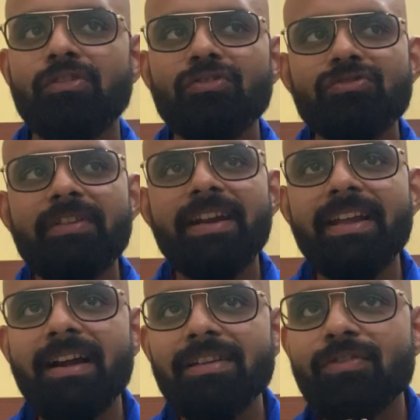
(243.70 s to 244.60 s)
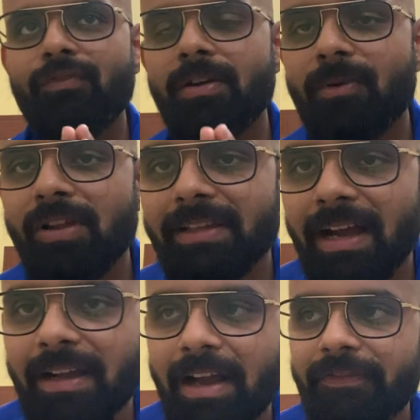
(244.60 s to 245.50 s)
तो दोस्तों इंडिया का जो फुटबॉल
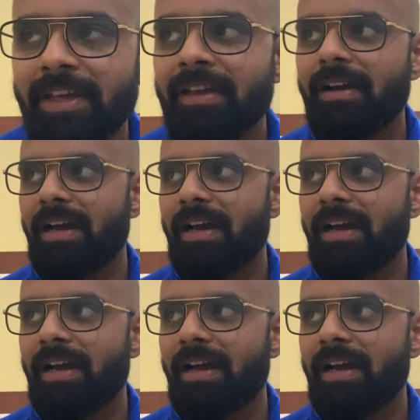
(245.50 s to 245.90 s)
था काफ़ी